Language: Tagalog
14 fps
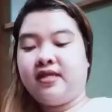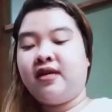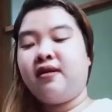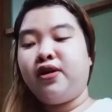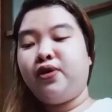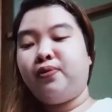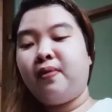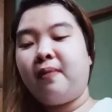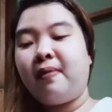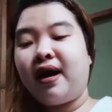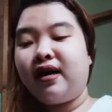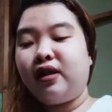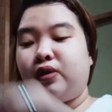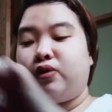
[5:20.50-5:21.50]
yung
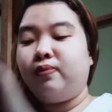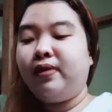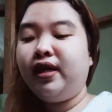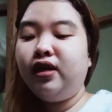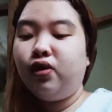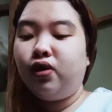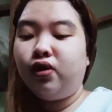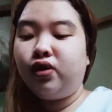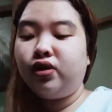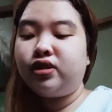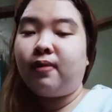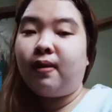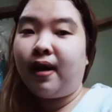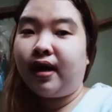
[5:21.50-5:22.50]
mabagal kumilos,
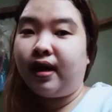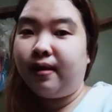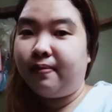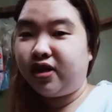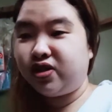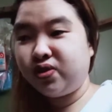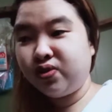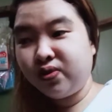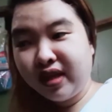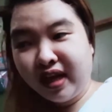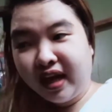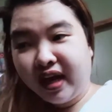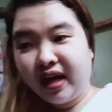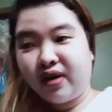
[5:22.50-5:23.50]
mabagal
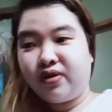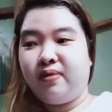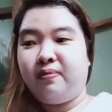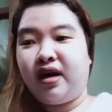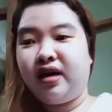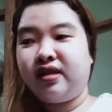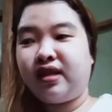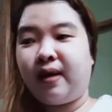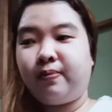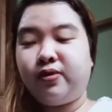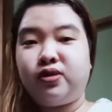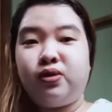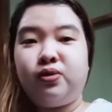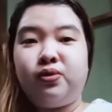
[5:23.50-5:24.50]
magsukli, o di ba?
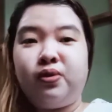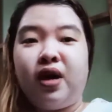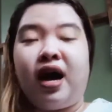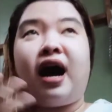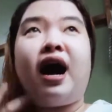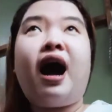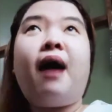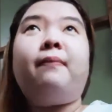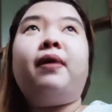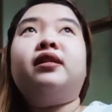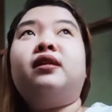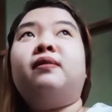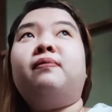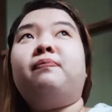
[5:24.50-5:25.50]
Tapos yung ang haba
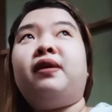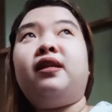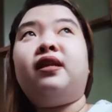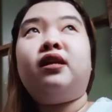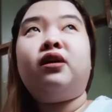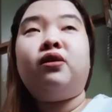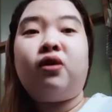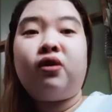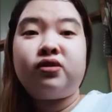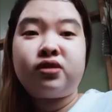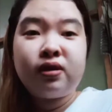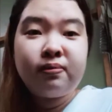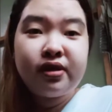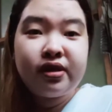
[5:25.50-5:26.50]
na ng pila ng
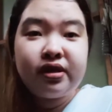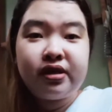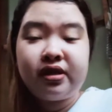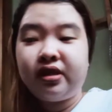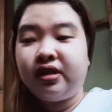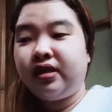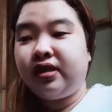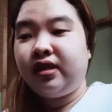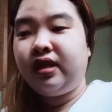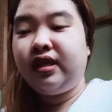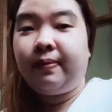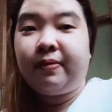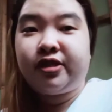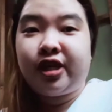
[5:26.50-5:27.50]
customer,
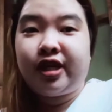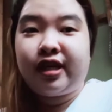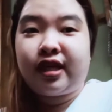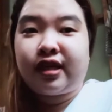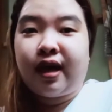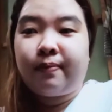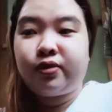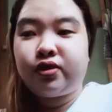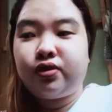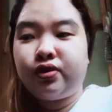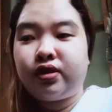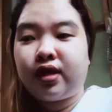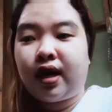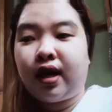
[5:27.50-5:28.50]
hindi pa siya natatapos dun
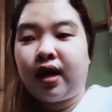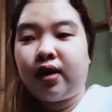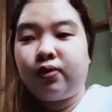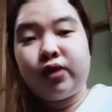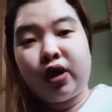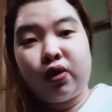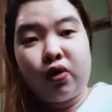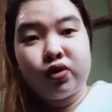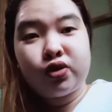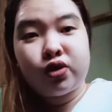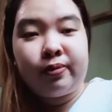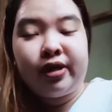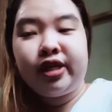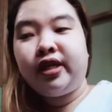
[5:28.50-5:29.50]
sa unang
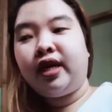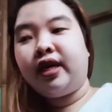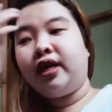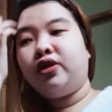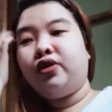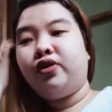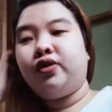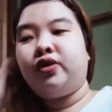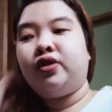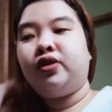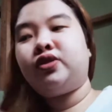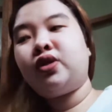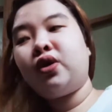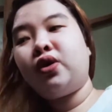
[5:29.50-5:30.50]
customer niya, ganon.
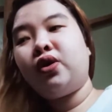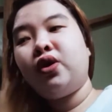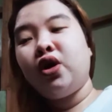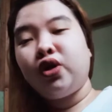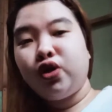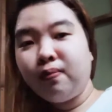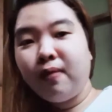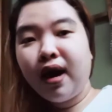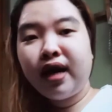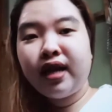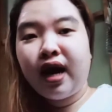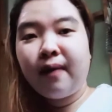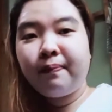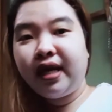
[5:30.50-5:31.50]
So, yung mga
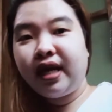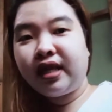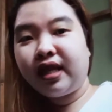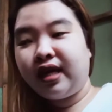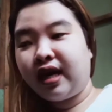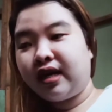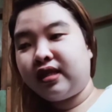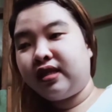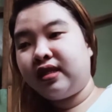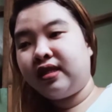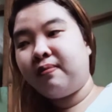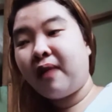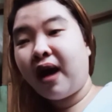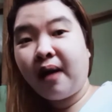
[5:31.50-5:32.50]
nakapila na yan,
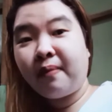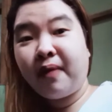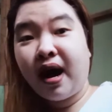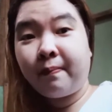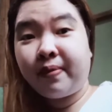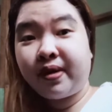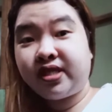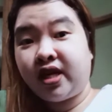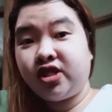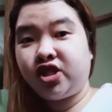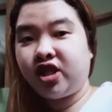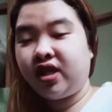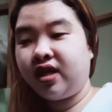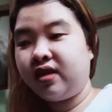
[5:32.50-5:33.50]
mahaba ang
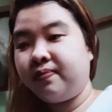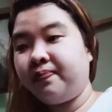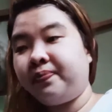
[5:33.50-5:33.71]
pasensya niyan.